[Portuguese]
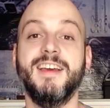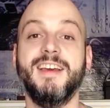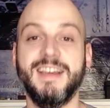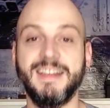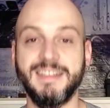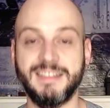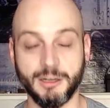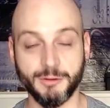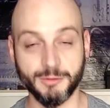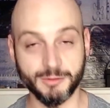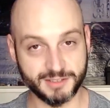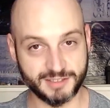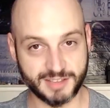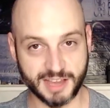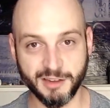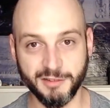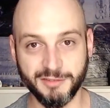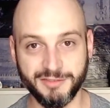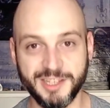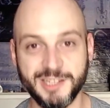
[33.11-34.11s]
Então,
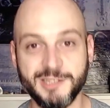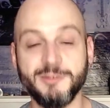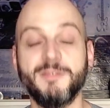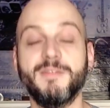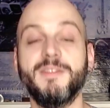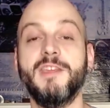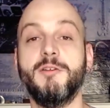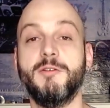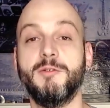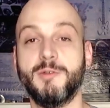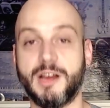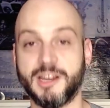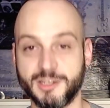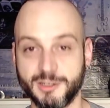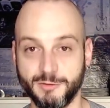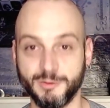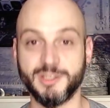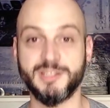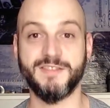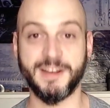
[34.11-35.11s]
segue o vídeo, eu acho
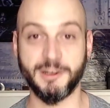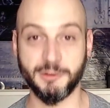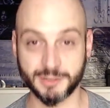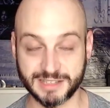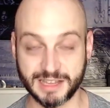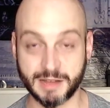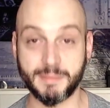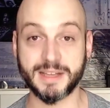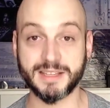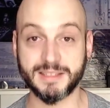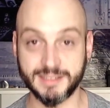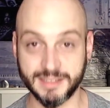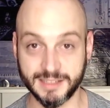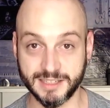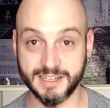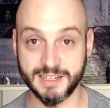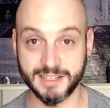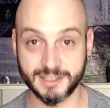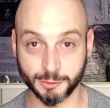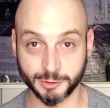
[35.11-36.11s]
que você vai gostar
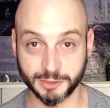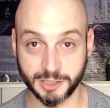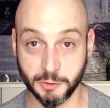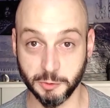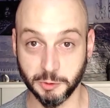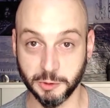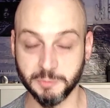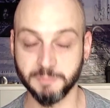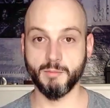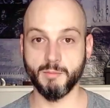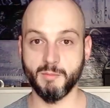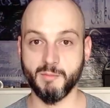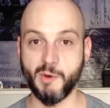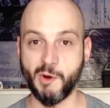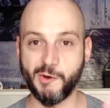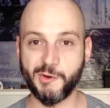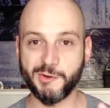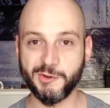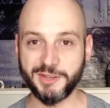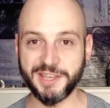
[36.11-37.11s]
bastante desse conteúdo.
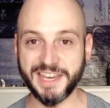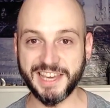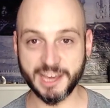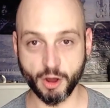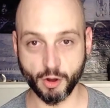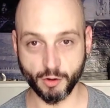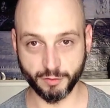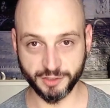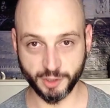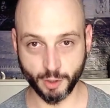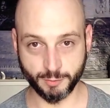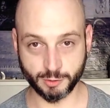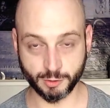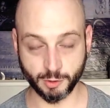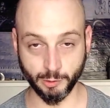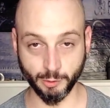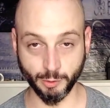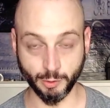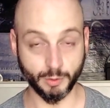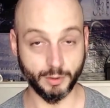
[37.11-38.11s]
Bom, o que é o ouvido
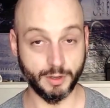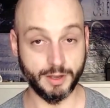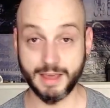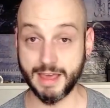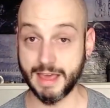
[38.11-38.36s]
absoluto?